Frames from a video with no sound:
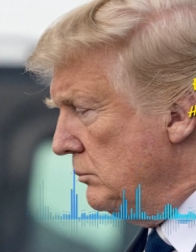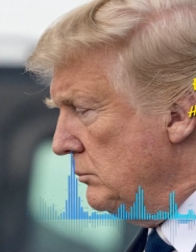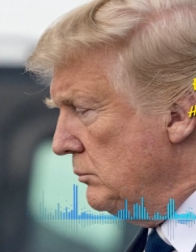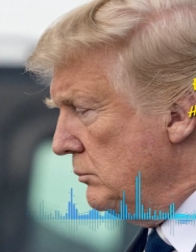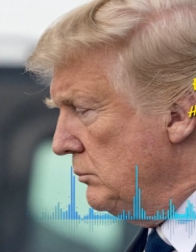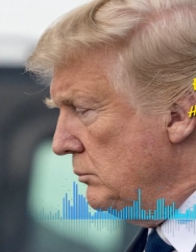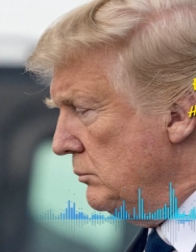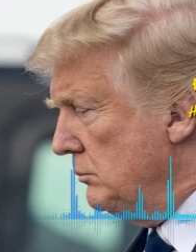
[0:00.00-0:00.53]

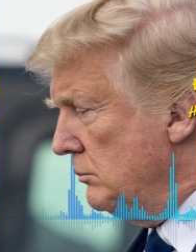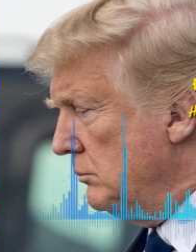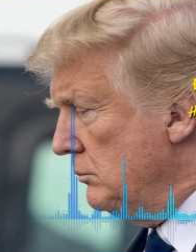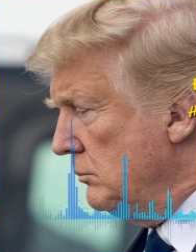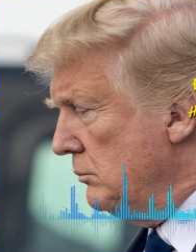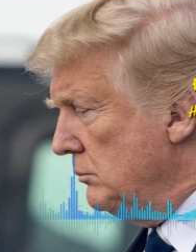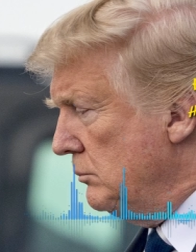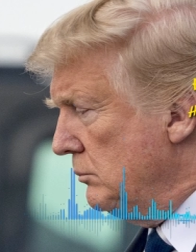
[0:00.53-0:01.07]
nào thượng nghị
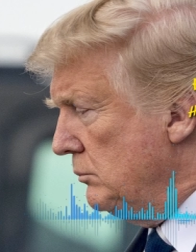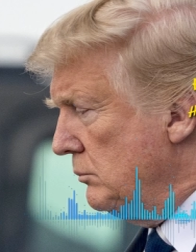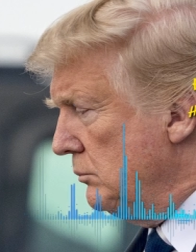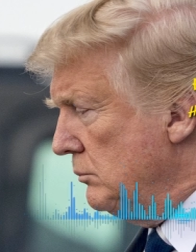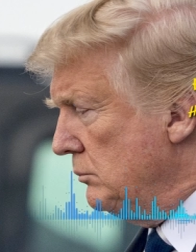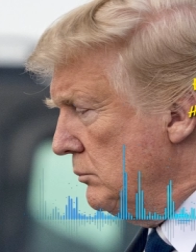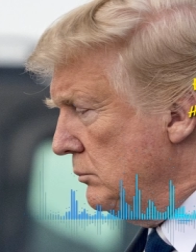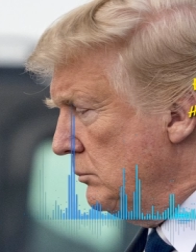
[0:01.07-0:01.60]
sĩ
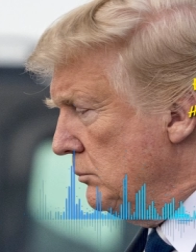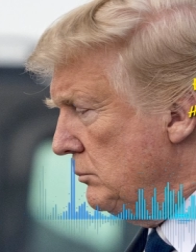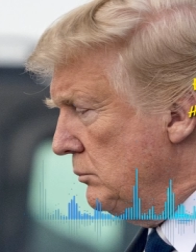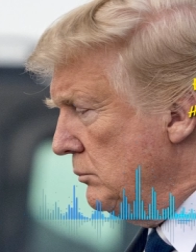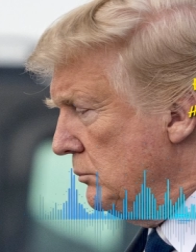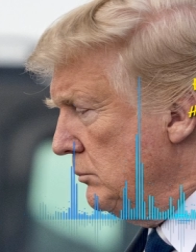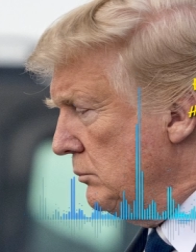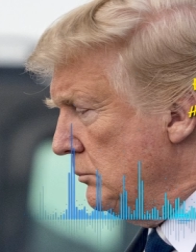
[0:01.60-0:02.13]
McCain á
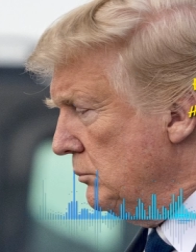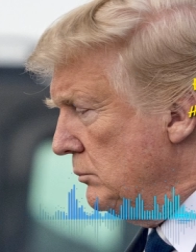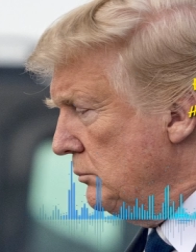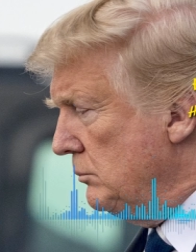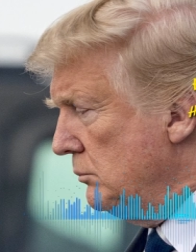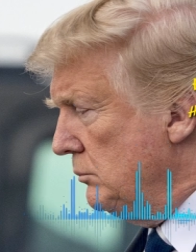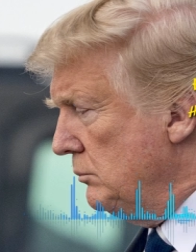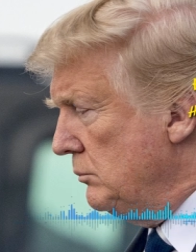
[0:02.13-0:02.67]
ông
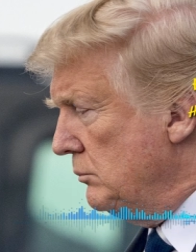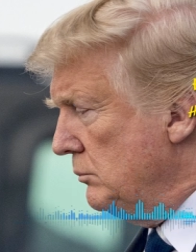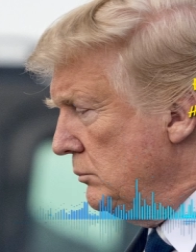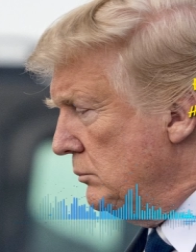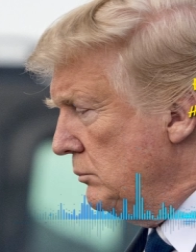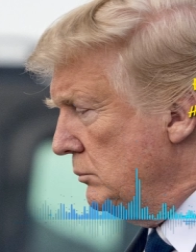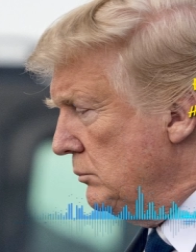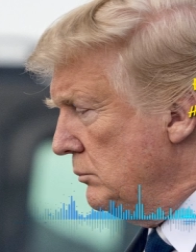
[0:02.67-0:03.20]
ta bắt
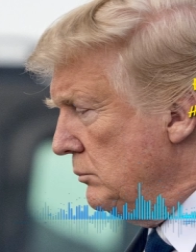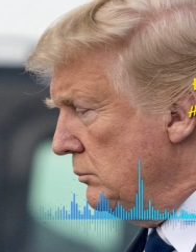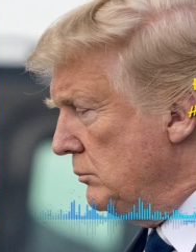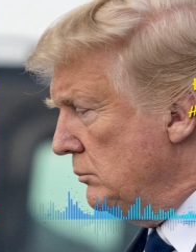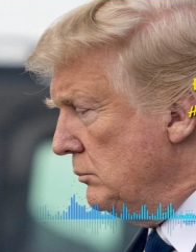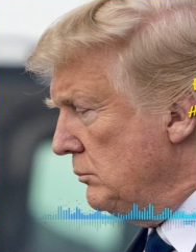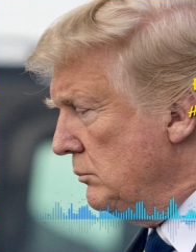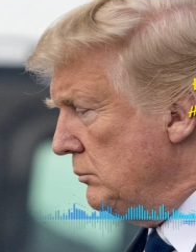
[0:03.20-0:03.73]
đầu đi vào
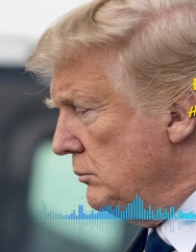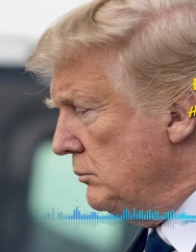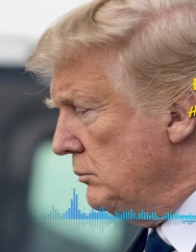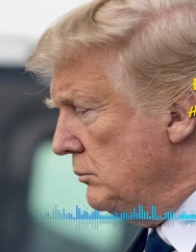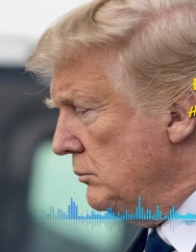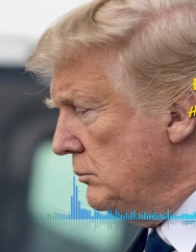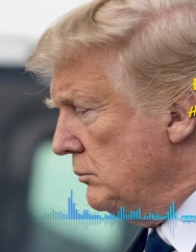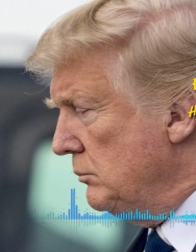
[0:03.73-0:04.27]
quốc hội
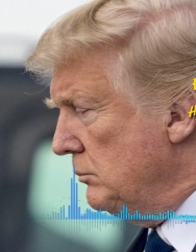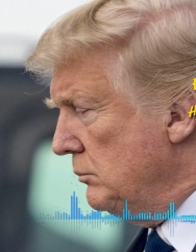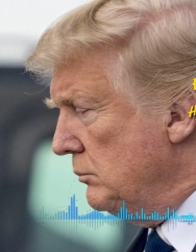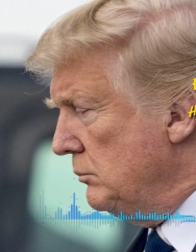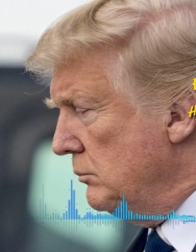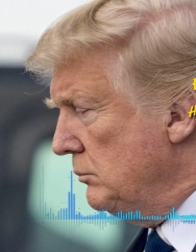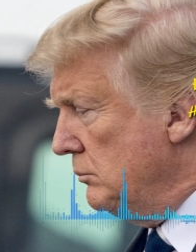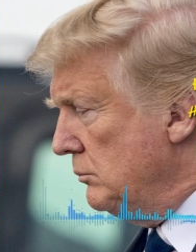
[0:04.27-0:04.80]
làm cái người
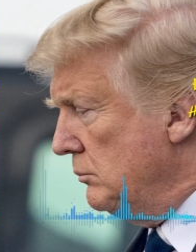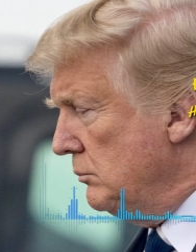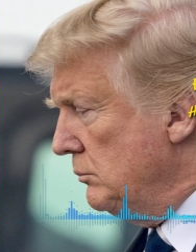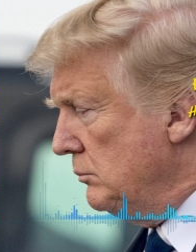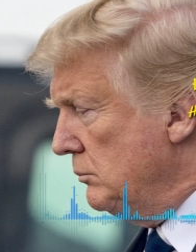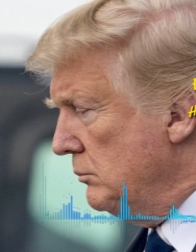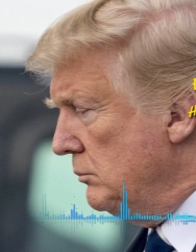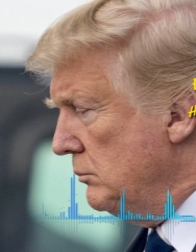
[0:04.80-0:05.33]
hạ nghị
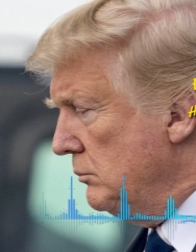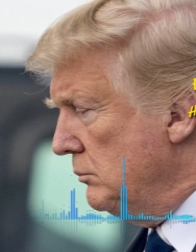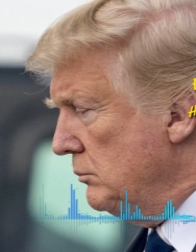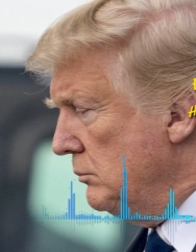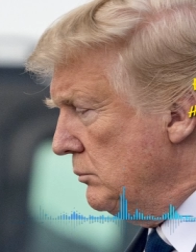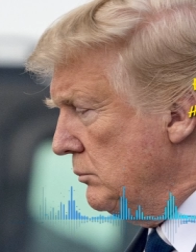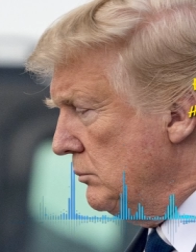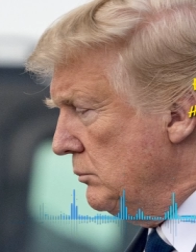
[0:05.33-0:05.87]
sĩ đó là
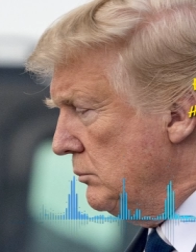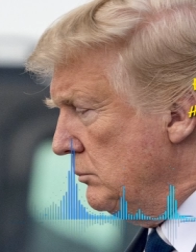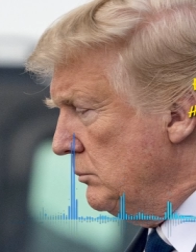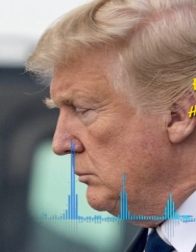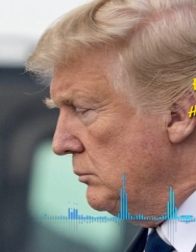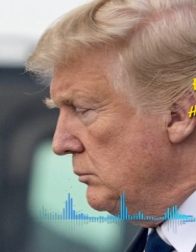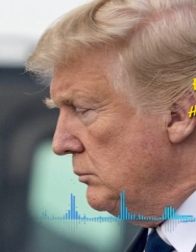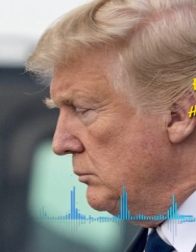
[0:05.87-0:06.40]
năm
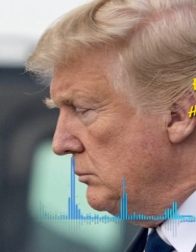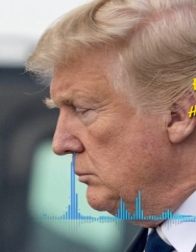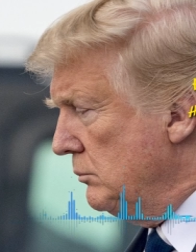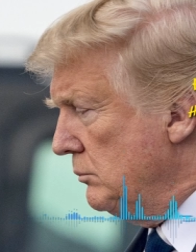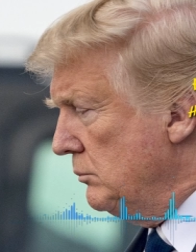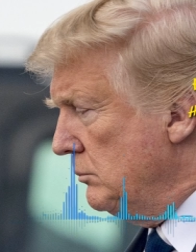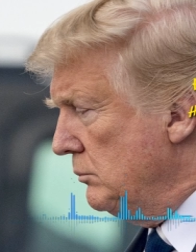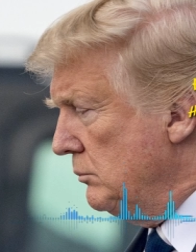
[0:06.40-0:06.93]

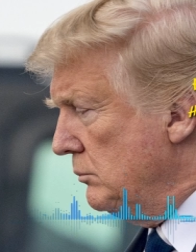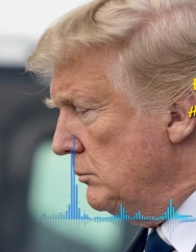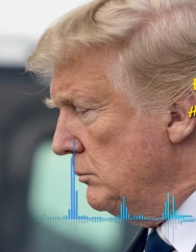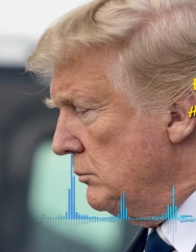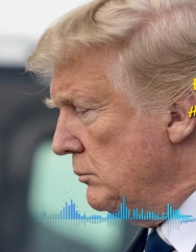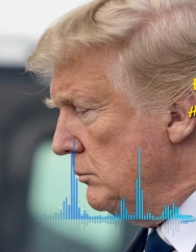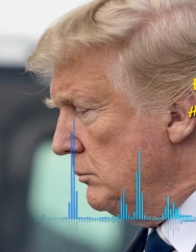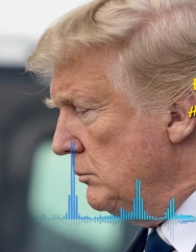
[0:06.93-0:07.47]
1982
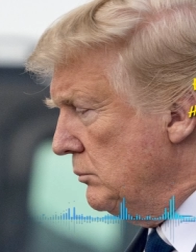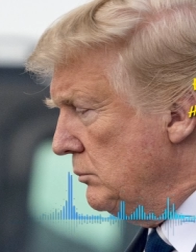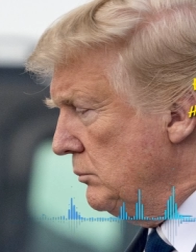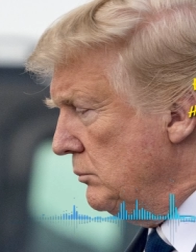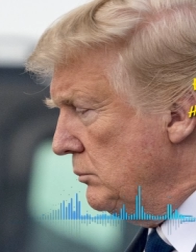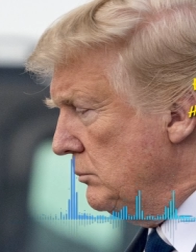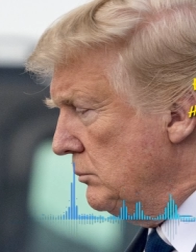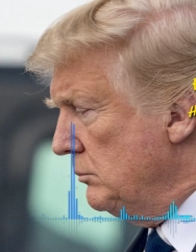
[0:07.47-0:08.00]
cho
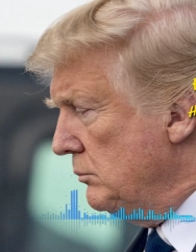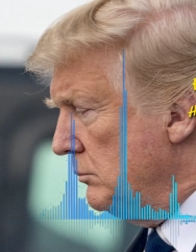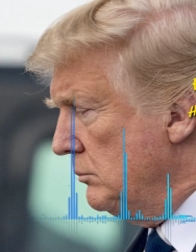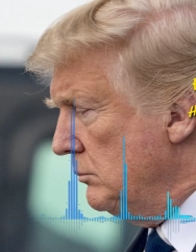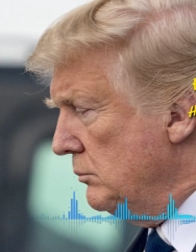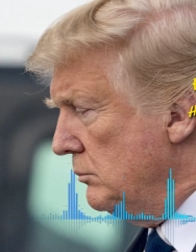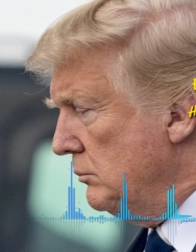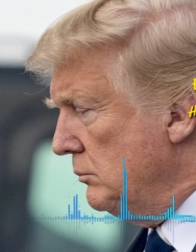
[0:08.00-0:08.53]
tới năm
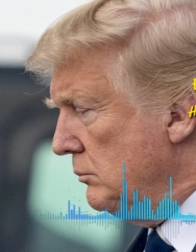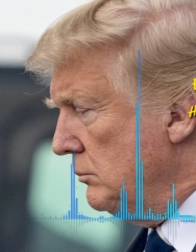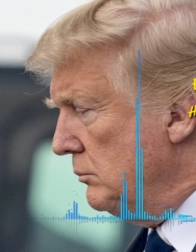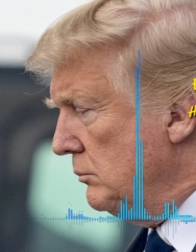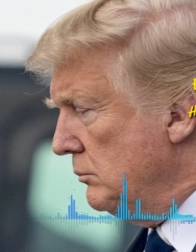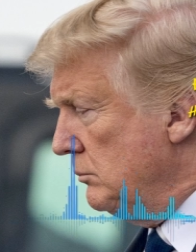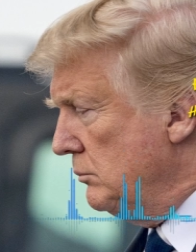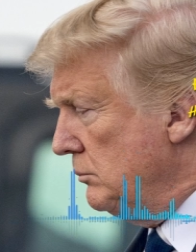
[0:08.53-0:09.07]

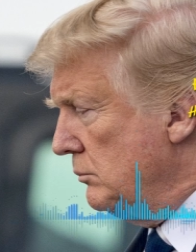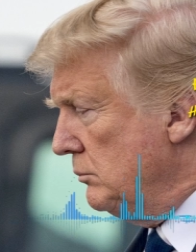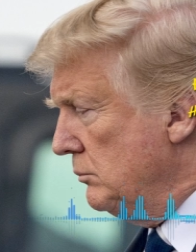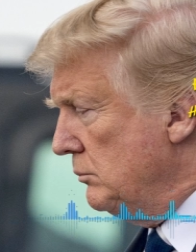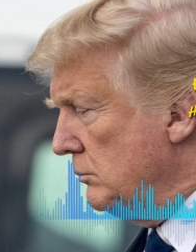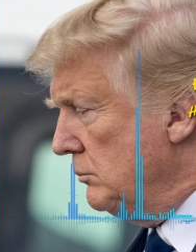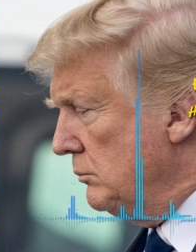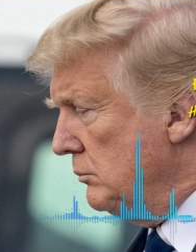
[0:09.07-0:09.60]
1986 hoặc là
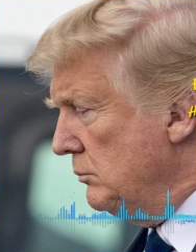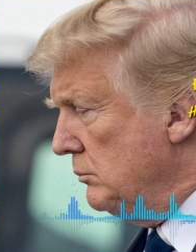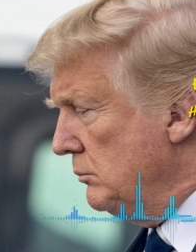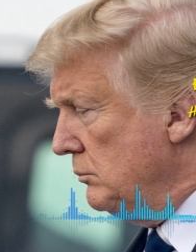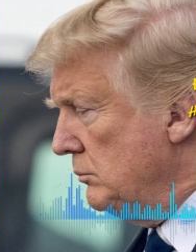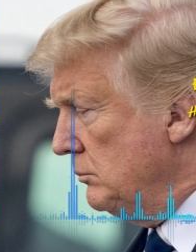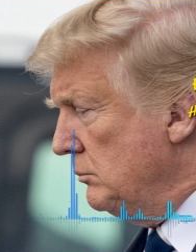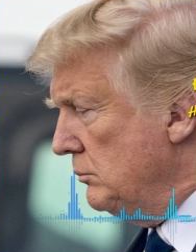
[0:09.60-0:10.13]
80
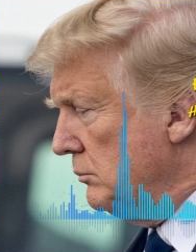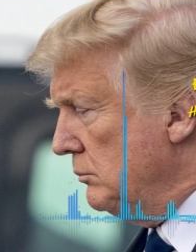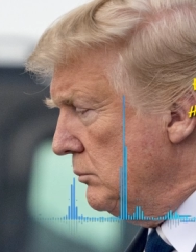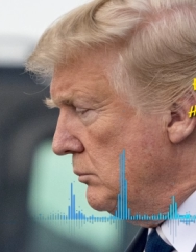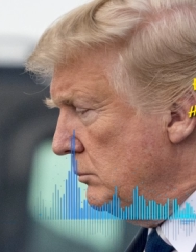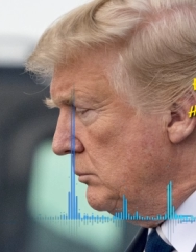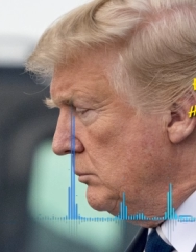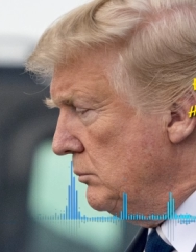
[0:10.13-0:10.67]
ở uh,
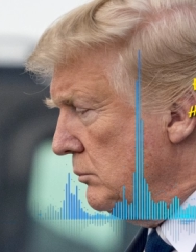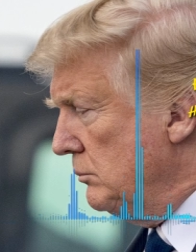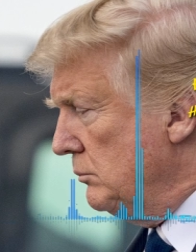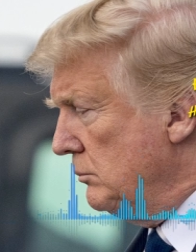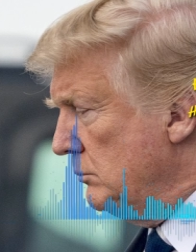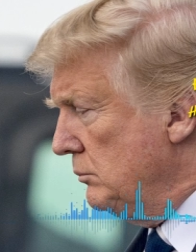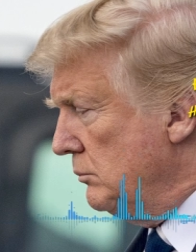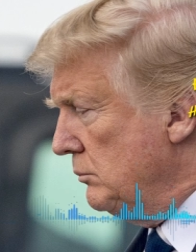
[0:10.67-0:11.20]
87
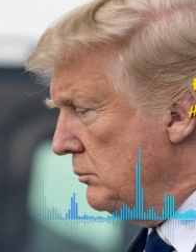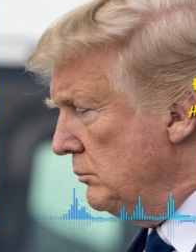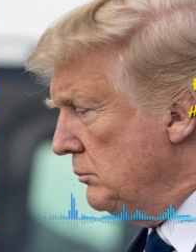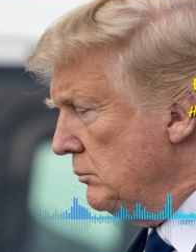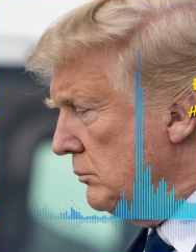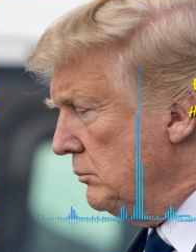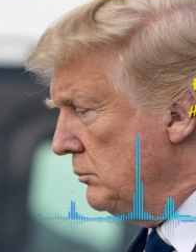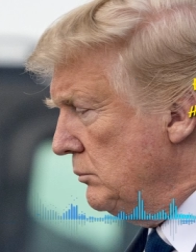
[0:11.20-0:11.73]

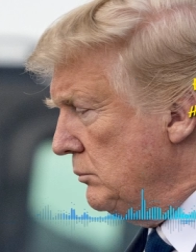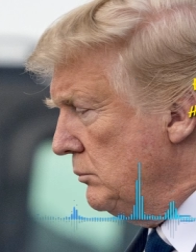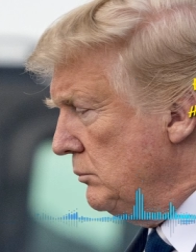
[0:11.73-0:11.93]
87 đó